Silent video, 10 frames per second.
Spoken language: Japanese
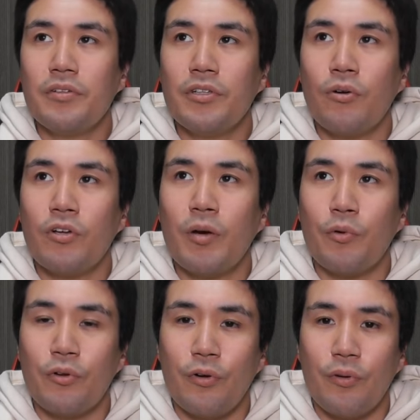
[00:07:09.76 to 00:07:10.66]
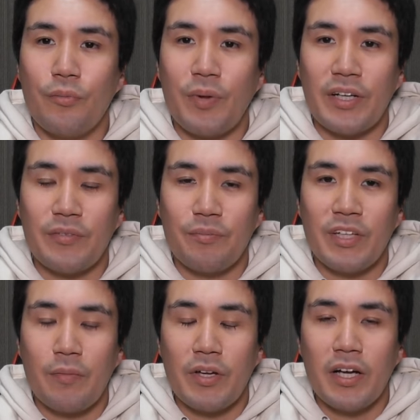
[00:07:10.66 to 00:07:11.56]
ようなもの、見
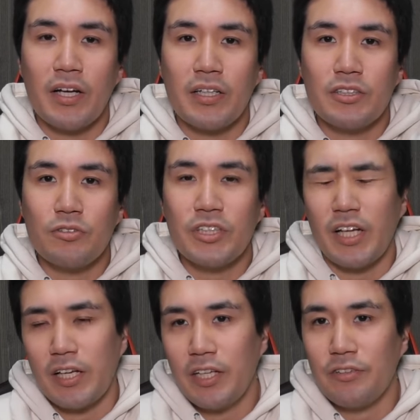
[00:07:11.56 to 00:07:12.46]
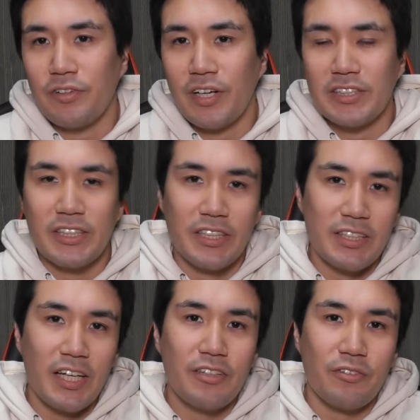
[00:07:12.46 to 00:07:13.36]
た目がちょっと汚いとか小
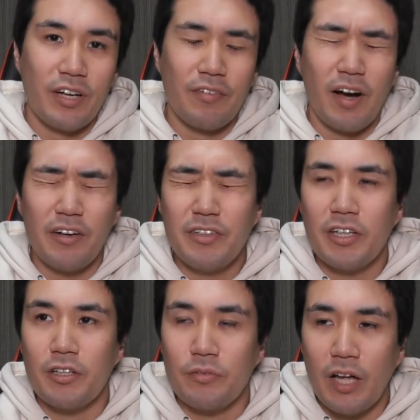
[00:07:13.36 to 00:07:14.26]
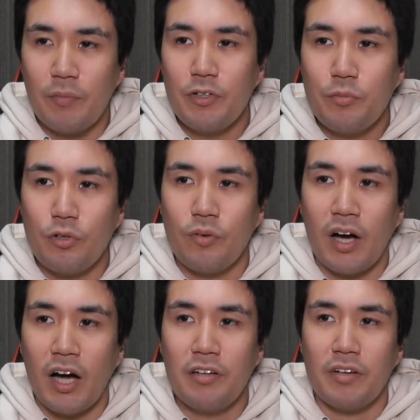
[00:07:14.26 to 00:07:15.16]
さいとかはあるけれども、食べるもの
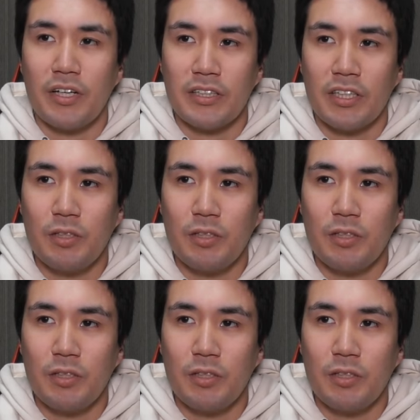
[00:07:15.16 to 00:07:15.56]
はあるわけさ。